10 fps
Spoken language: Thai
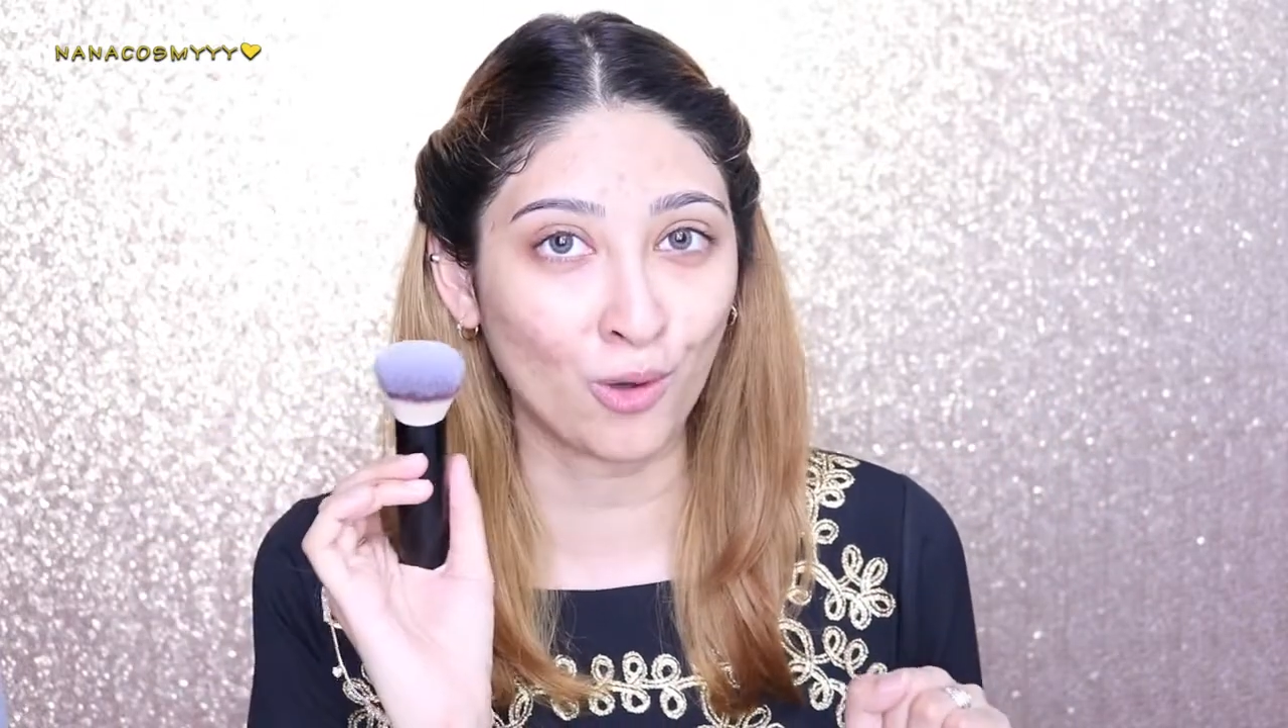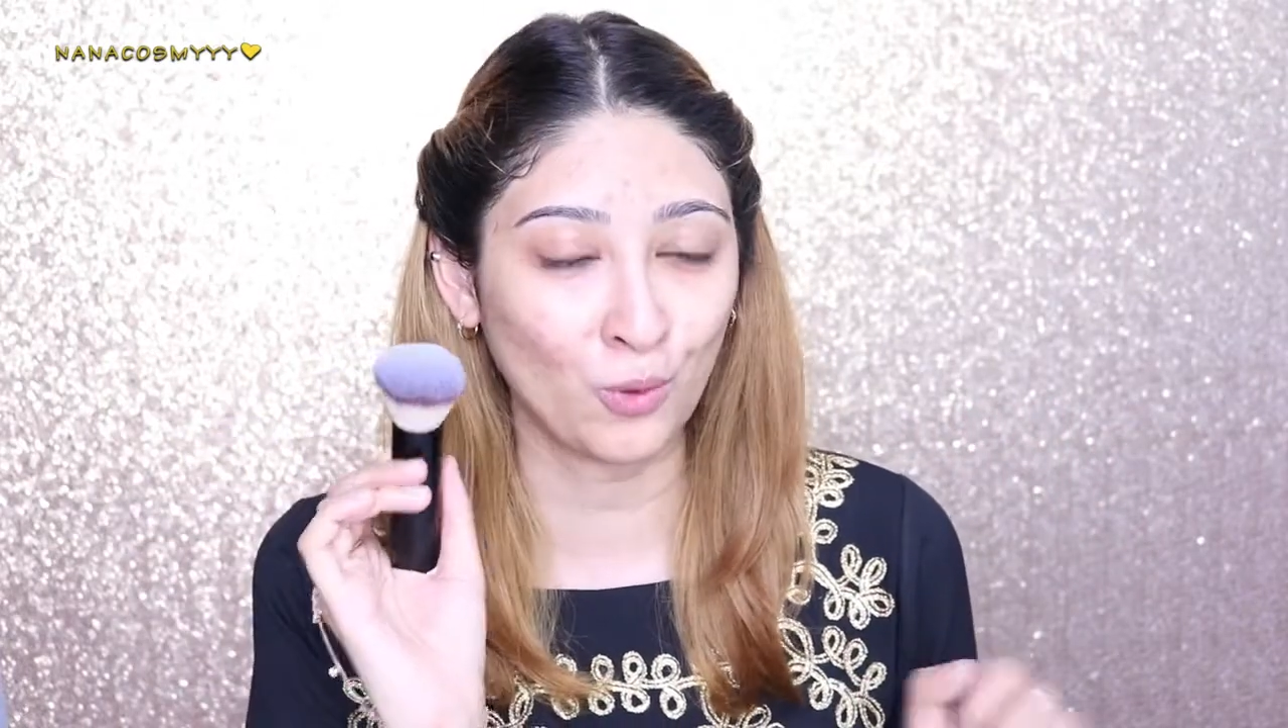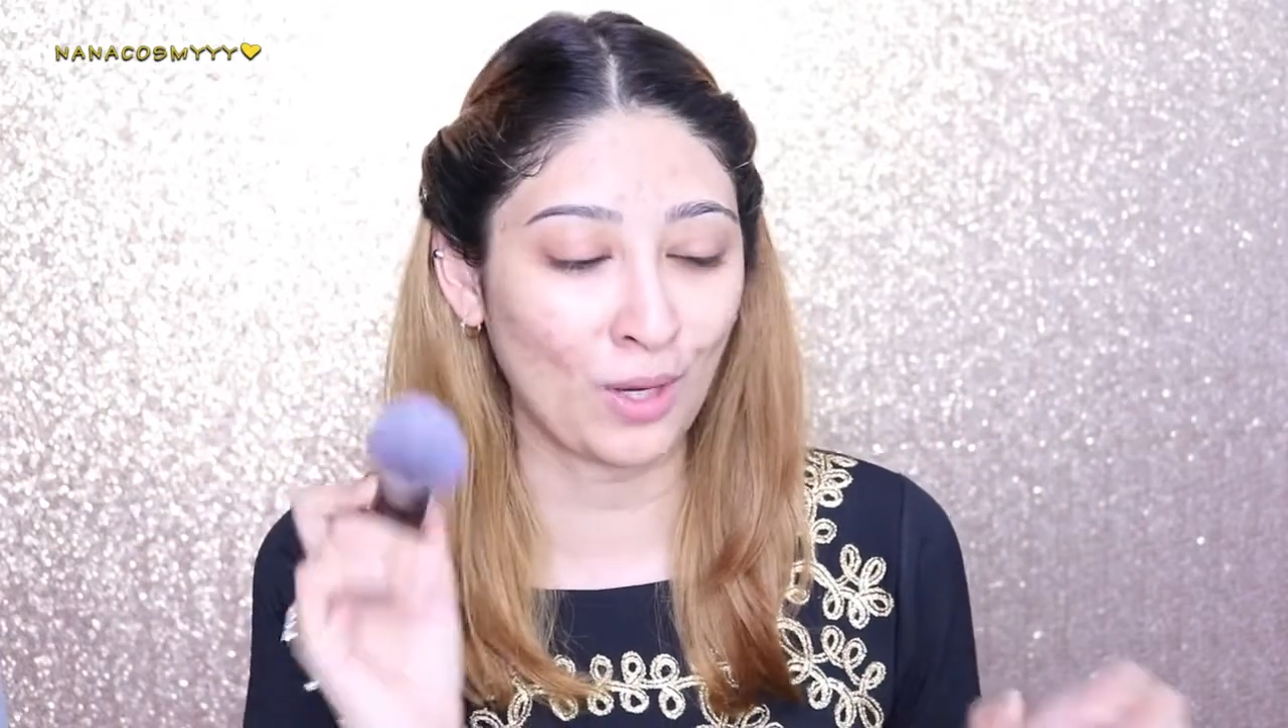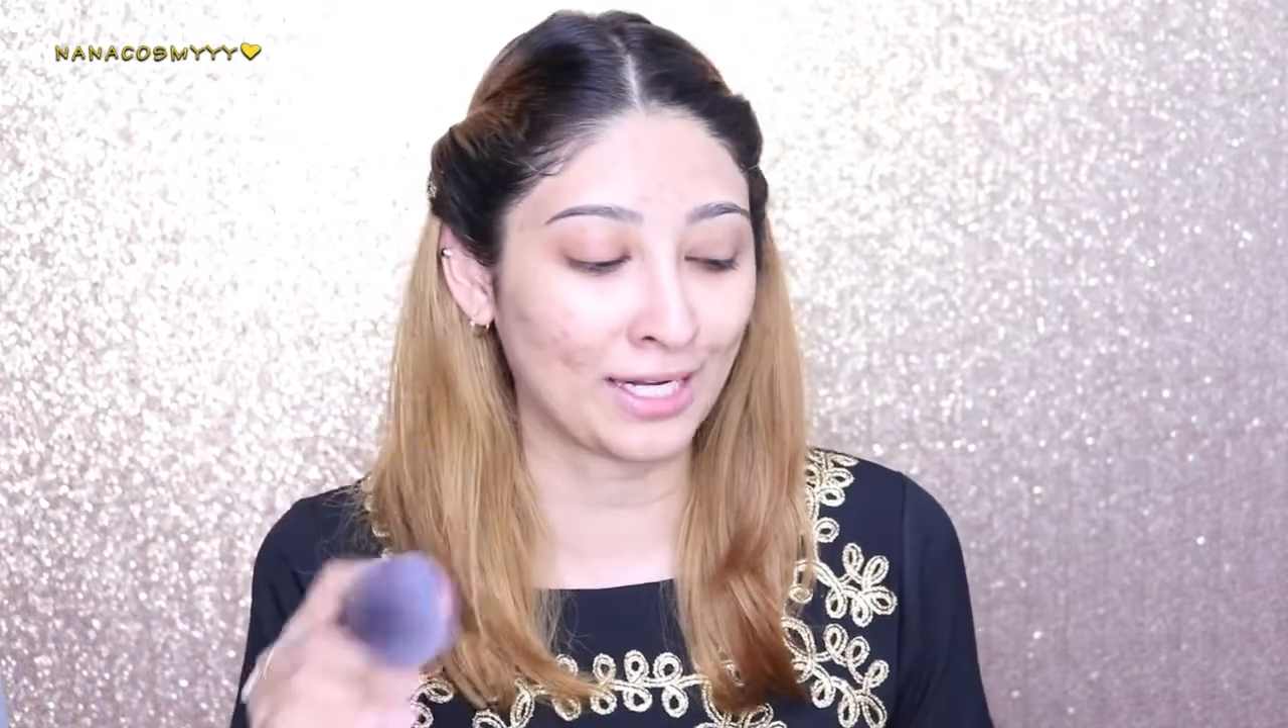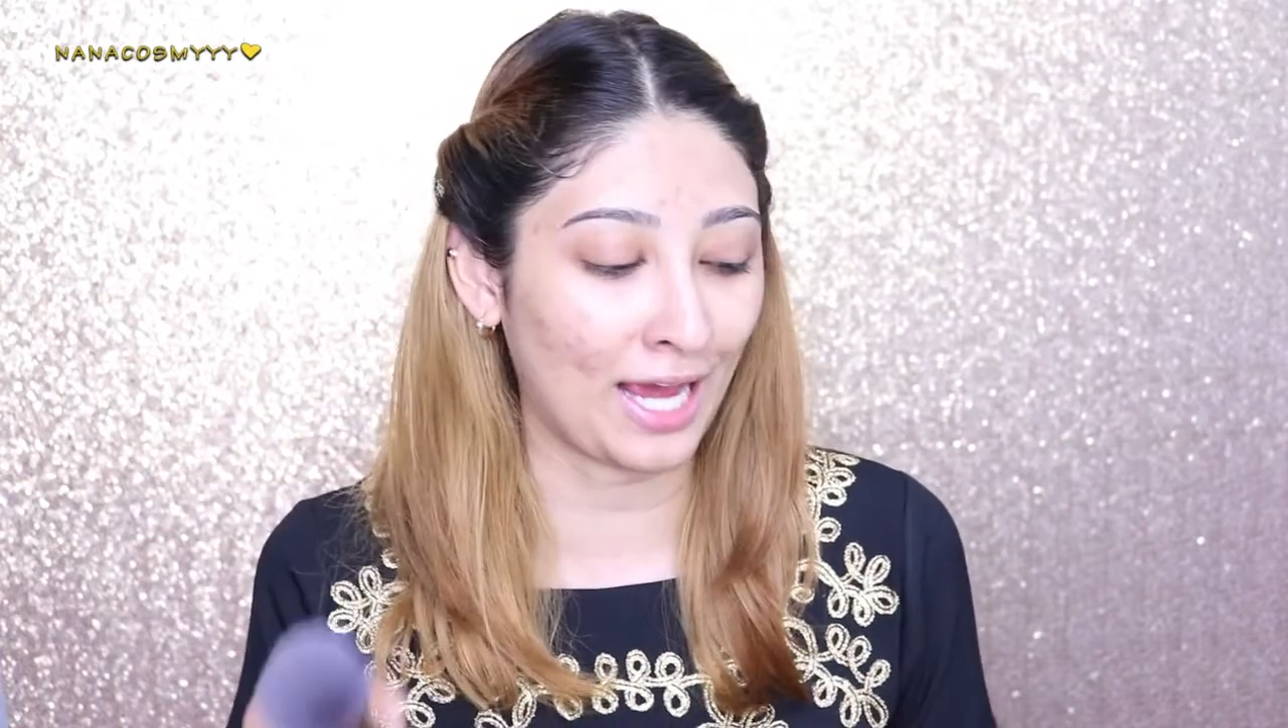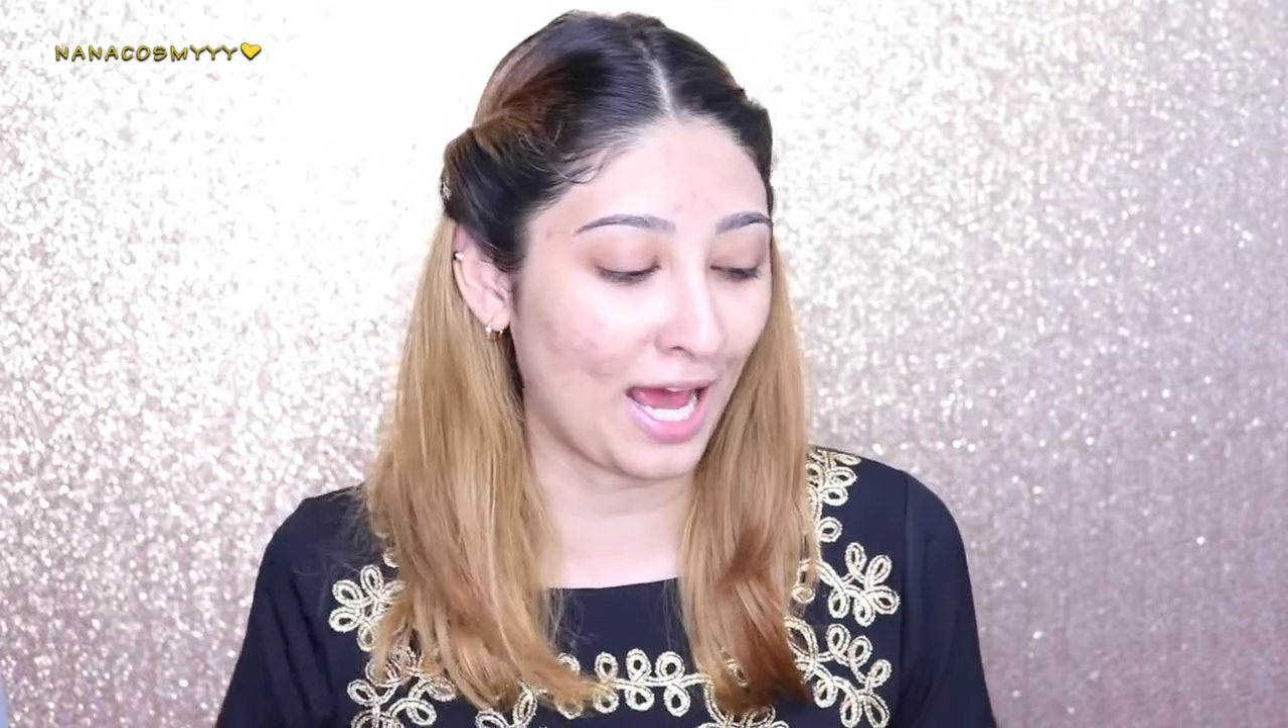ลองดูกัน